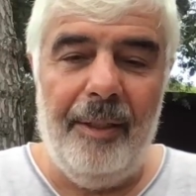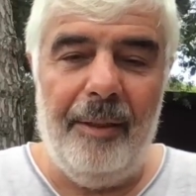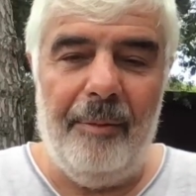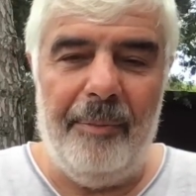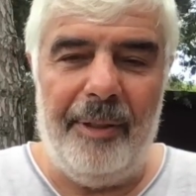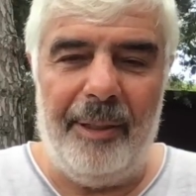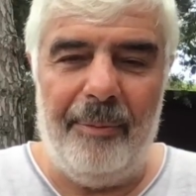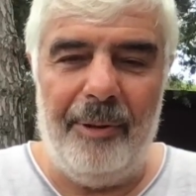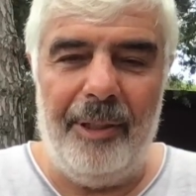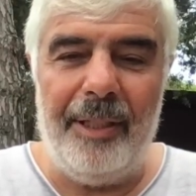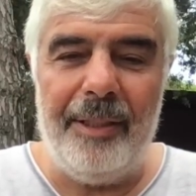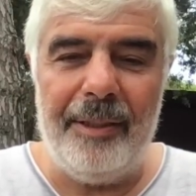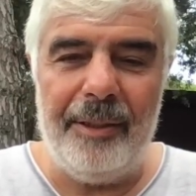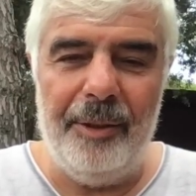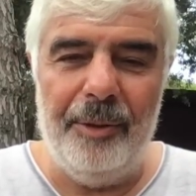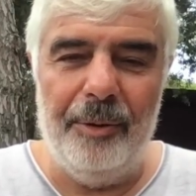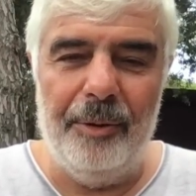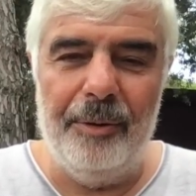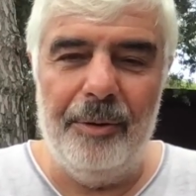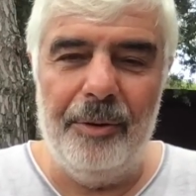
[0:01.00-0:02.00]
Merhabalar,
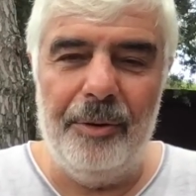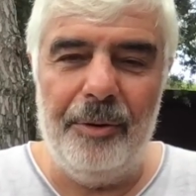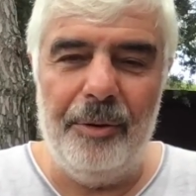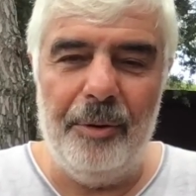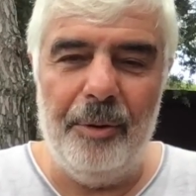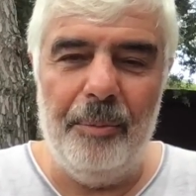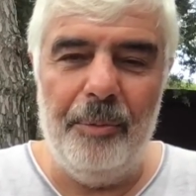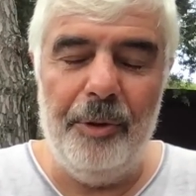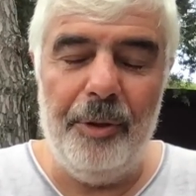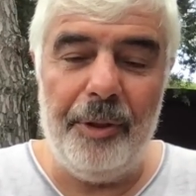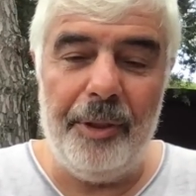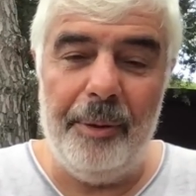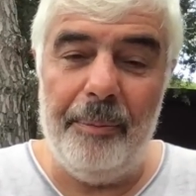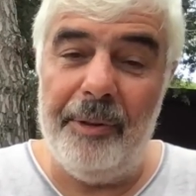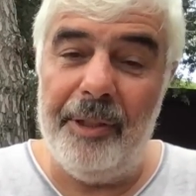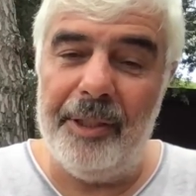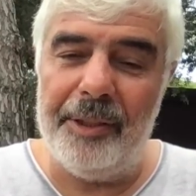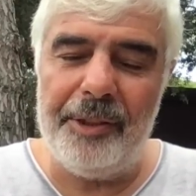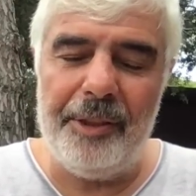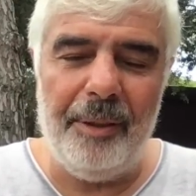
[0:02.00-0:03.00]
iyi olduğunuzu umuyor. İyi
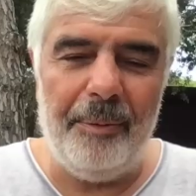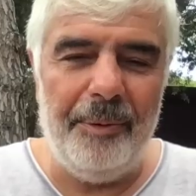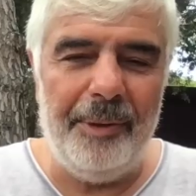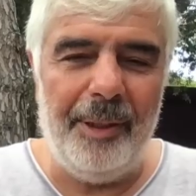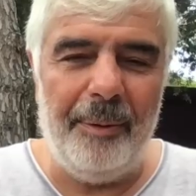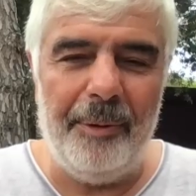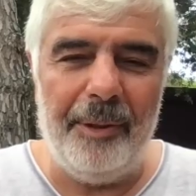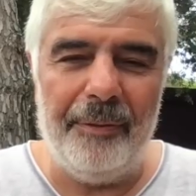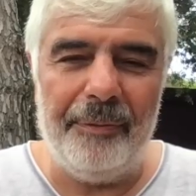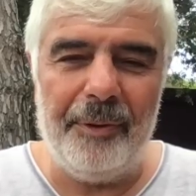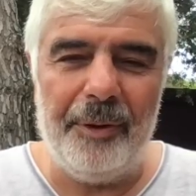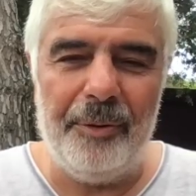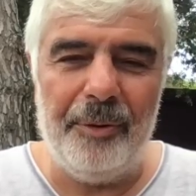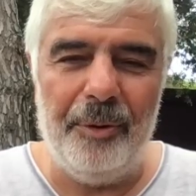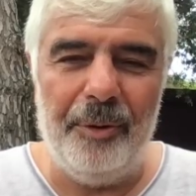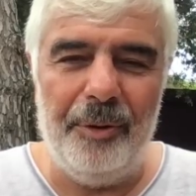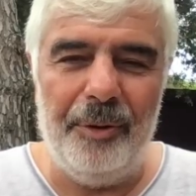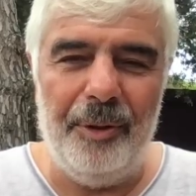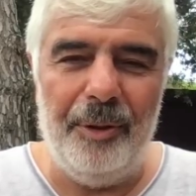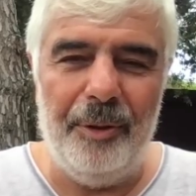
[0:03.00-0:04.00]
bir akşam, iyi de bir hafta
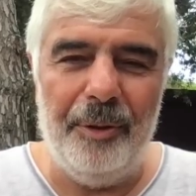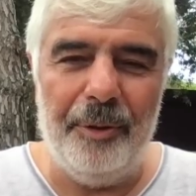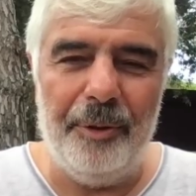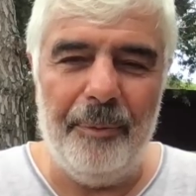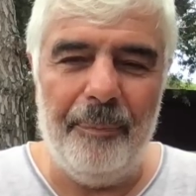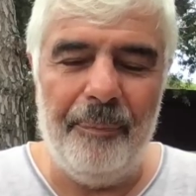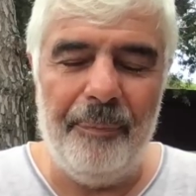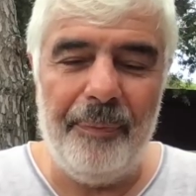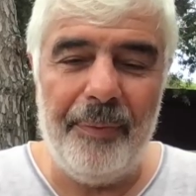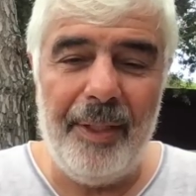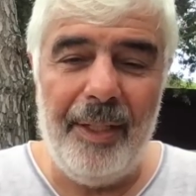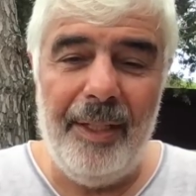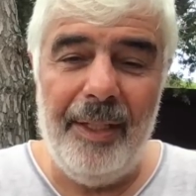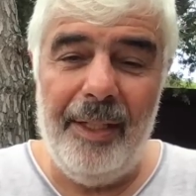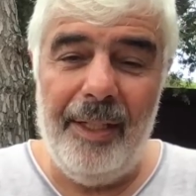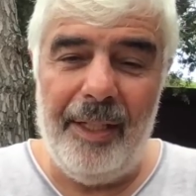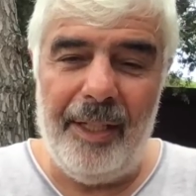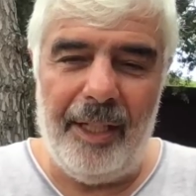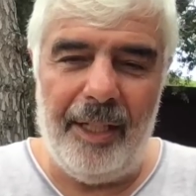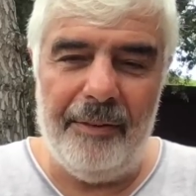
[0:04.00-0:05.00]
sonu diliyorum.
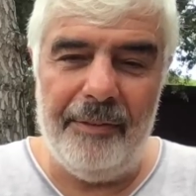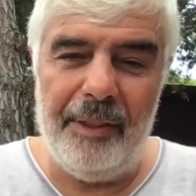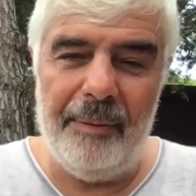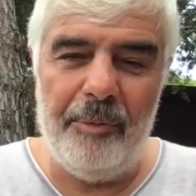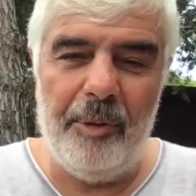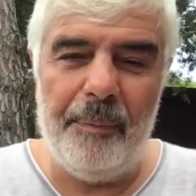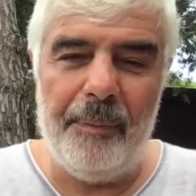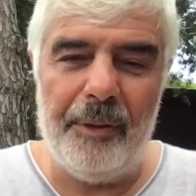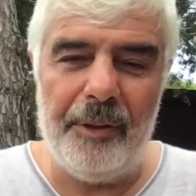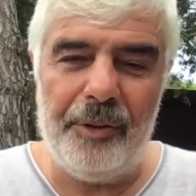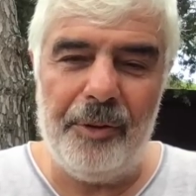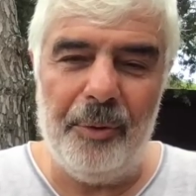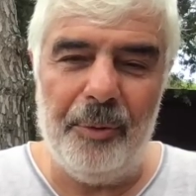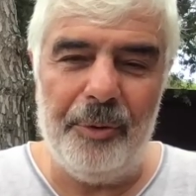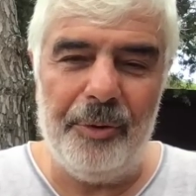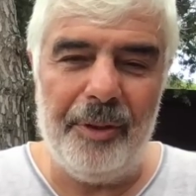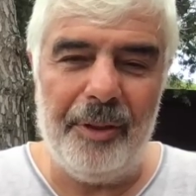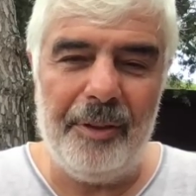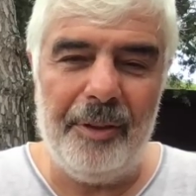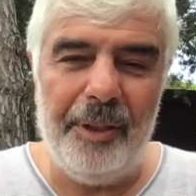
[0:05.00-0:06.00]
Evden bir parça
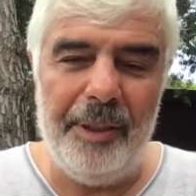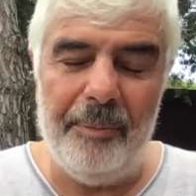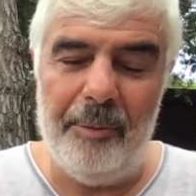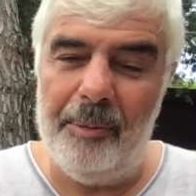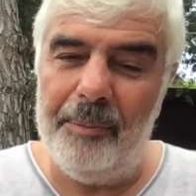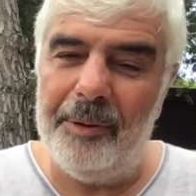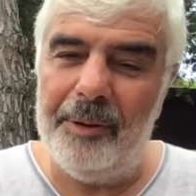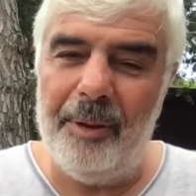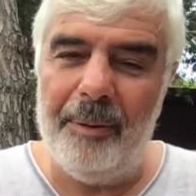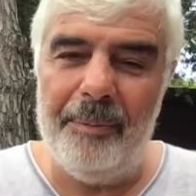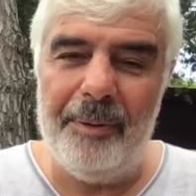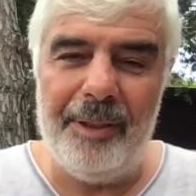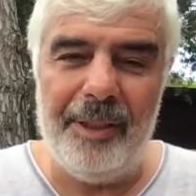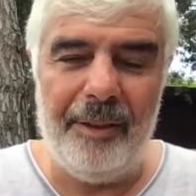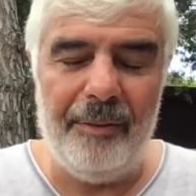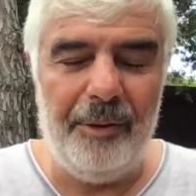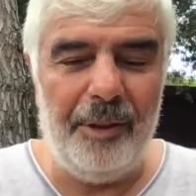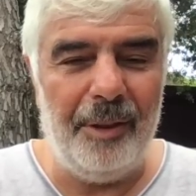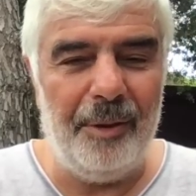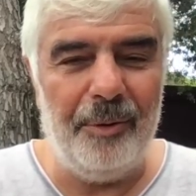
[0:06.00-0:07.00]
uzaktayım ama tabii ki
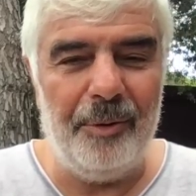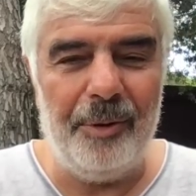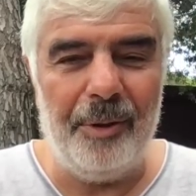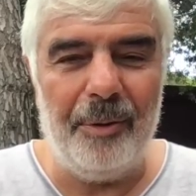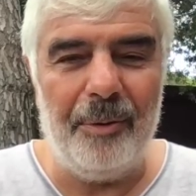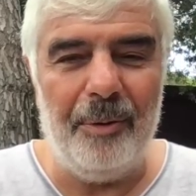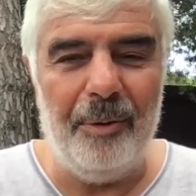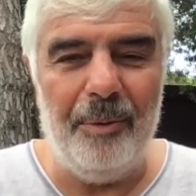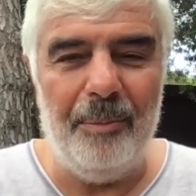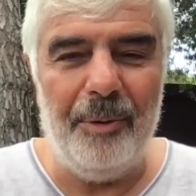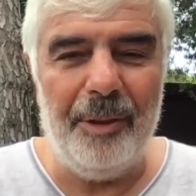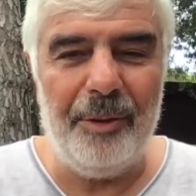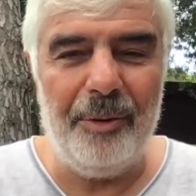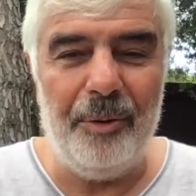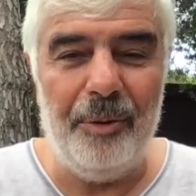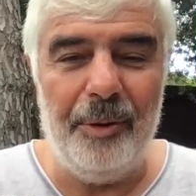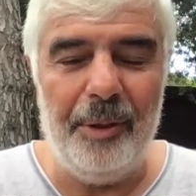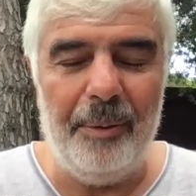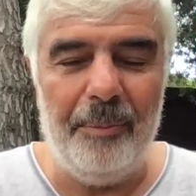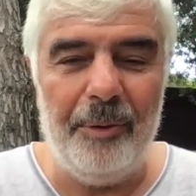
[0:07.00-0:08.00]
evden uzak olmak,
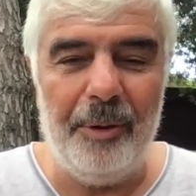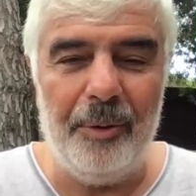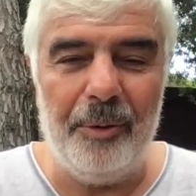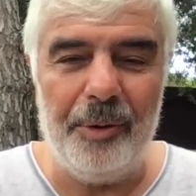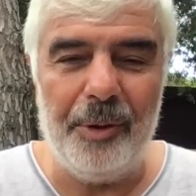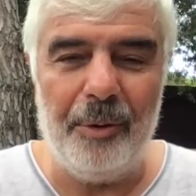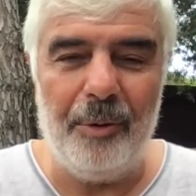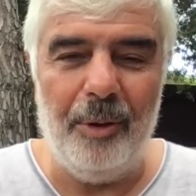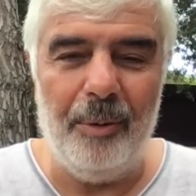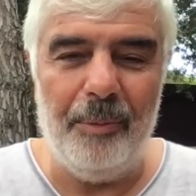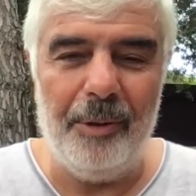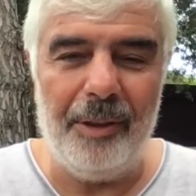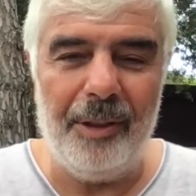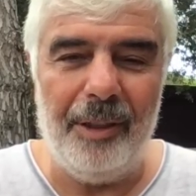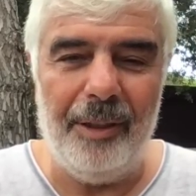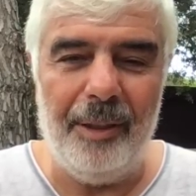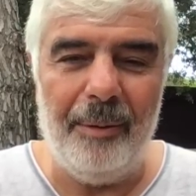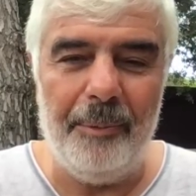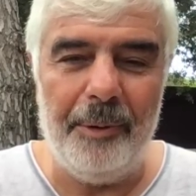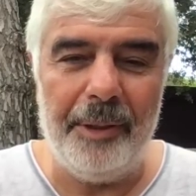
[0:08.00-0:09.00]
gündemden uzak olmak
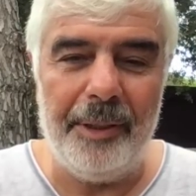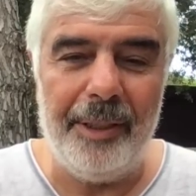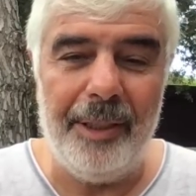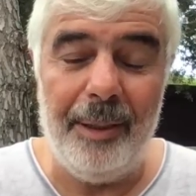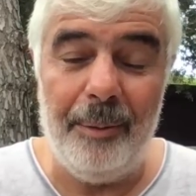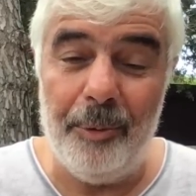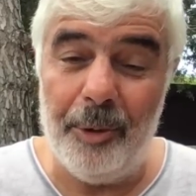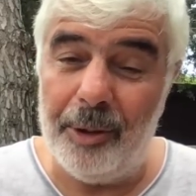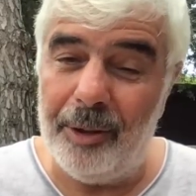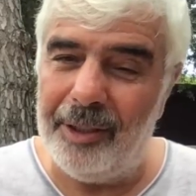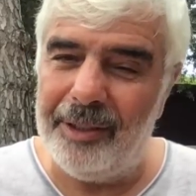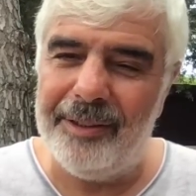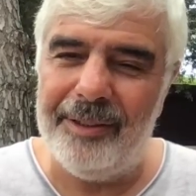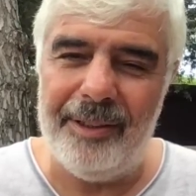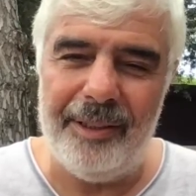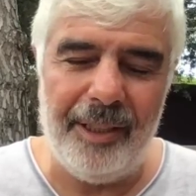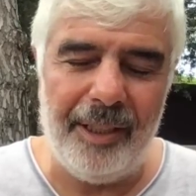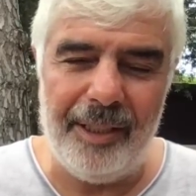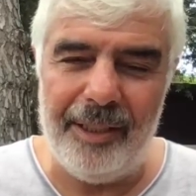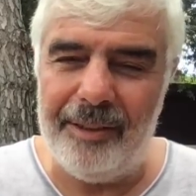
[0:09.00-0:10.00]
anlamına gelmiyor.
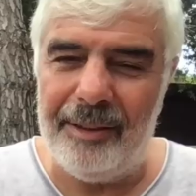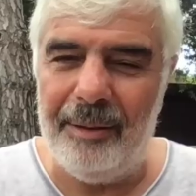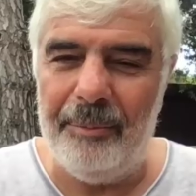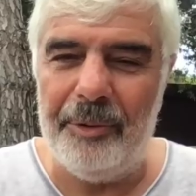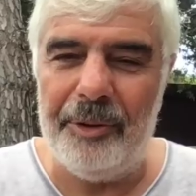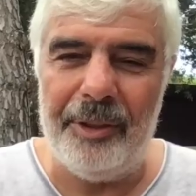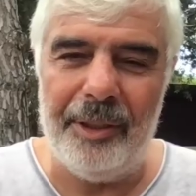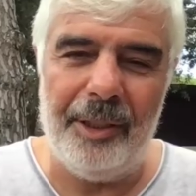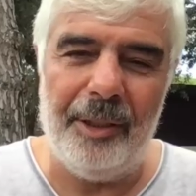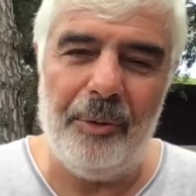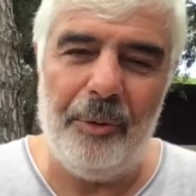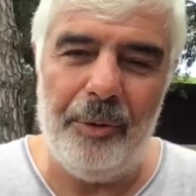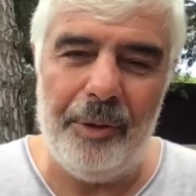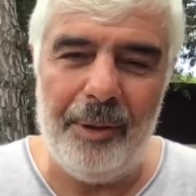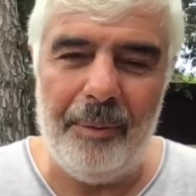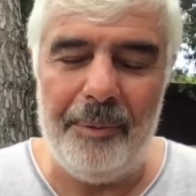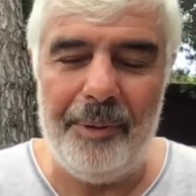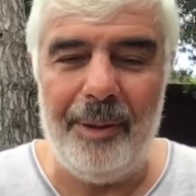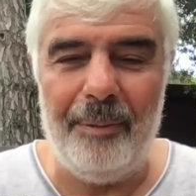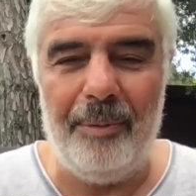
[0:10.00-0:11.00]
Aksine gittiğimiz yere
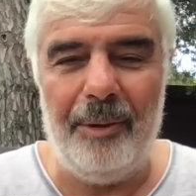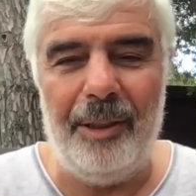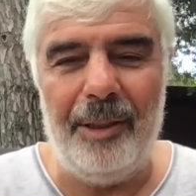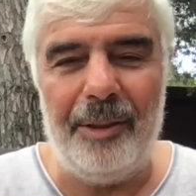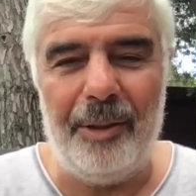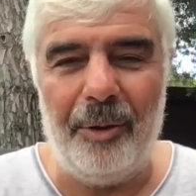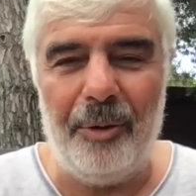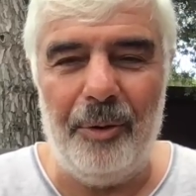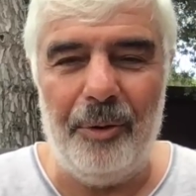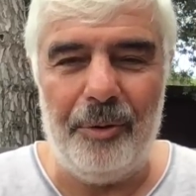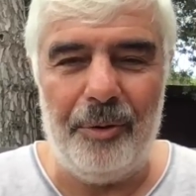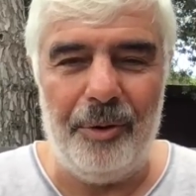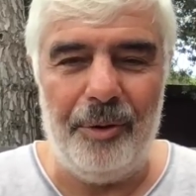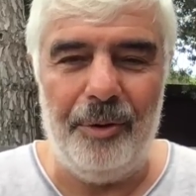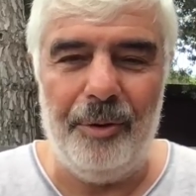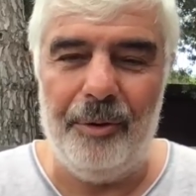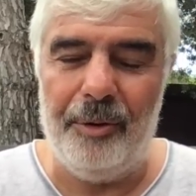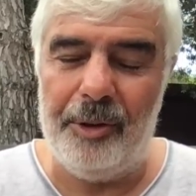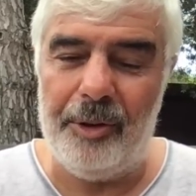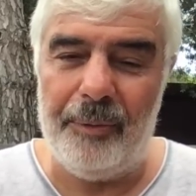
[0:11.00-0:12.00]
gündemi de birlikte
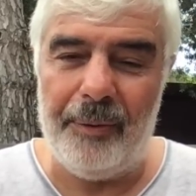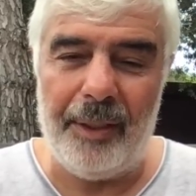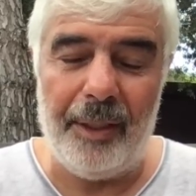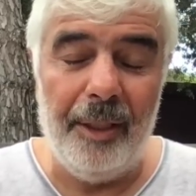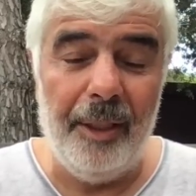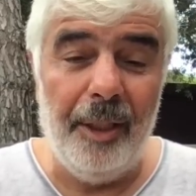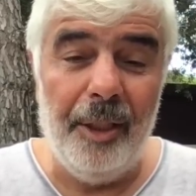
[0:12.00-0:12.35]
götürüyoruz ve